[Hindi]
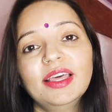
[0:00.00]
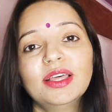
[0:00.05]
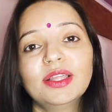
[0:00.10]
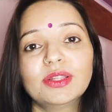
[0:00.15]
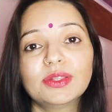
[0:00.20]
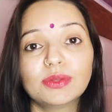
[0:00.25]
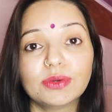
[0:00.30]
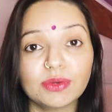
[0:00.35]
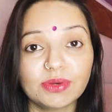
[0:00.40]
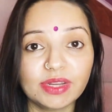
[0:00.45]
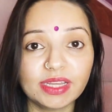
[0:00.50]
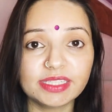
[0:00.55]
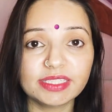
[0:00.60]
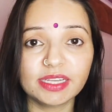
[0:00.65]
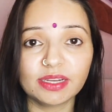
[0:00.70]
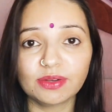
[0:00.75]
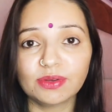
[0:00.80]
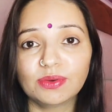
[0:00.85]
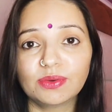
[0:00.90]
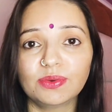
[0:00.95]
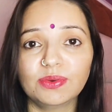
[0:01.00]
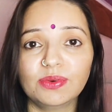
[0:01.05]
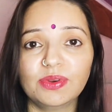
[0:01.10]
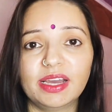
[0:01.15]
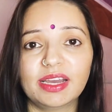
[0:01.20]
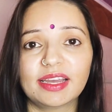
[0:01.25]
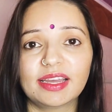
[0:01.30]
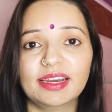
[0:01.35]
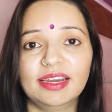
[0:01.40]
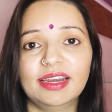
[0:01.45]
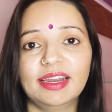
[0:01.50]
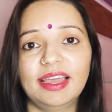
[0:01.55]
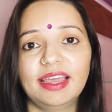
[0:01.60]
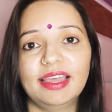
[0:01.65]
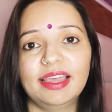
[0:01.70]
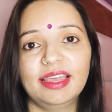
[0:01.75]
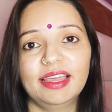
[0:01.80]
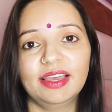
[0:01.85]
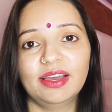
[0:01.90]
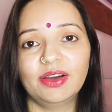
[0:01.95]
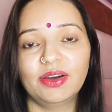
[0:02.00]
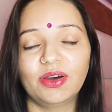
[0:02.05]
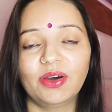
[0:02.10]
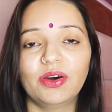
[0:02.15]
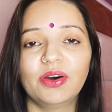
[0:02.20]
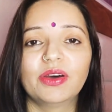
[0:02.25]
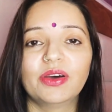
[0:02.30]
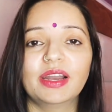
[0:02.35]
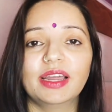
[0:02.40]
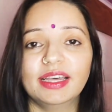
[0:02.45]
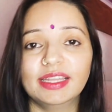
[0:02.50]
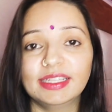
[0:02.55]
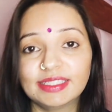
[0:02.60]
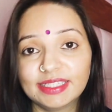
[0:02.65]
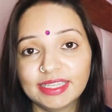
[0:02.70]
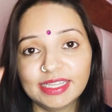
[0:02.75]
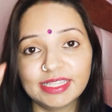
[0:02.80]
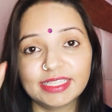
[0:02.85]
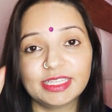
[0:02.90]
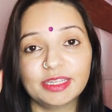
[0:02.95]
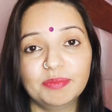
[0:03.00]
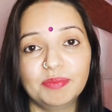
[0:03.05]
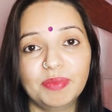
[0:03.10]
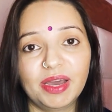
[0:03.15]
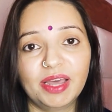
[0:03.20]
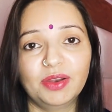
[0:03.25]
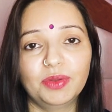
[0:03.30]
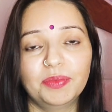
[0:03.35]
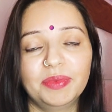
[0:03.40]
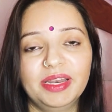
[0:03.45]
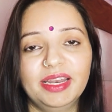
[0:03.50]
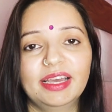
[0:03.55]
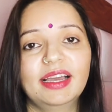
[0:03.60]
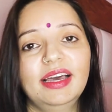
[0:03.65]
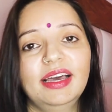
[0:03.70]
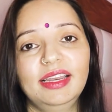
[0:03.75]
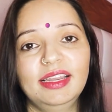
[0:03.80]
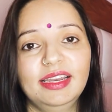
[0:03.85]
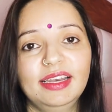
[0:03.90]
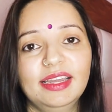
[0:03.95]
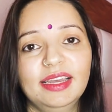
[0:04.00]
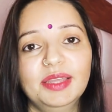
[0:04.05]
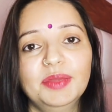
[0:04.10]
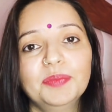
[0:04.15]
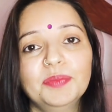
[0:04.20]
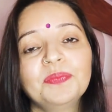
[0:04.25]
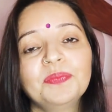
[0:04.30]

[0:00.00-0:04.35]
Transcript: थोड़ा सा गुनगुना करना है और अच्छे से बालों में लगा लेना है